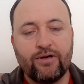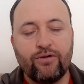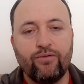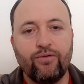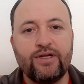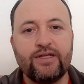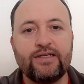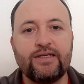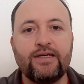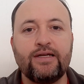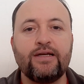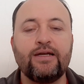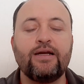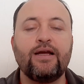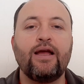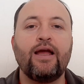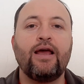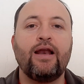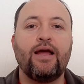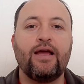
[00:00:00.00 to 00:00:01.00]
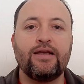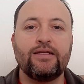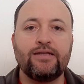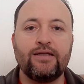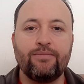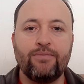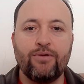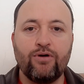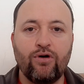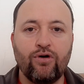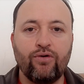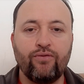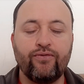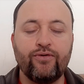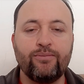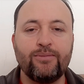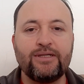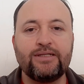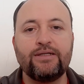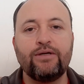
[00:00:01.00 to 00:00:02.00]
coisa, ela recebeu a
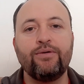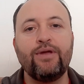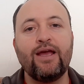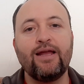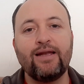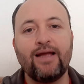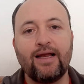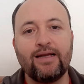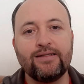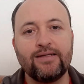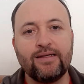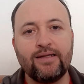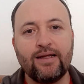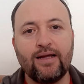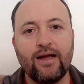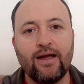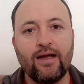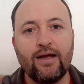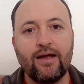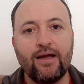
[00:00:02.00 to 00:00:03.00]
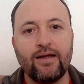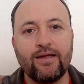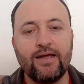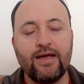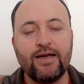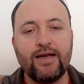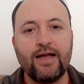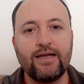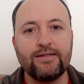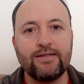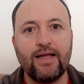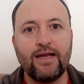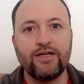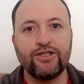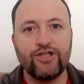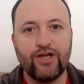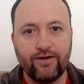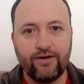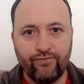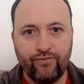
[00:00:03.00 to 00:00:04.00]
confirmação e a análise, a, e a análise
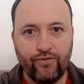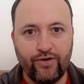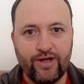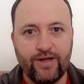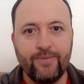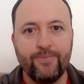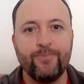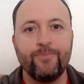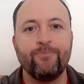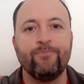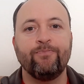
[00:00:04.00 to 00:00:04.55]
dela já foi